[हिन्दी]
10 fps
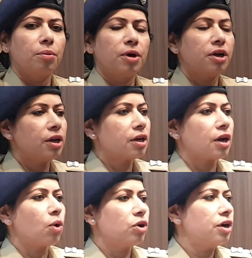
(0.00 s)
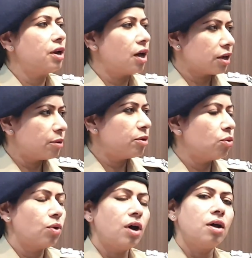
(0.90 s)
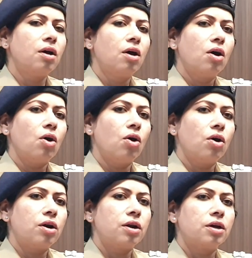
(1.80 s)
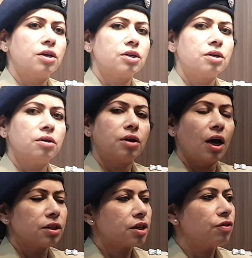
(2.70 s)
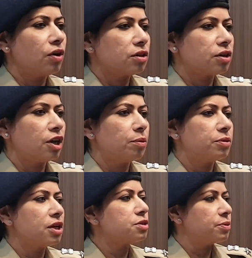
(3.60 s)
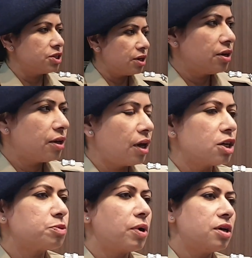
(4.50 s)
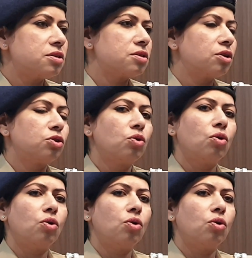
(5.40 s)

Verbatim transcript: मर्डर एक क्राउडेड इलाके में हुआ और रात के वक्त करीब 10 बजे के आसपास दो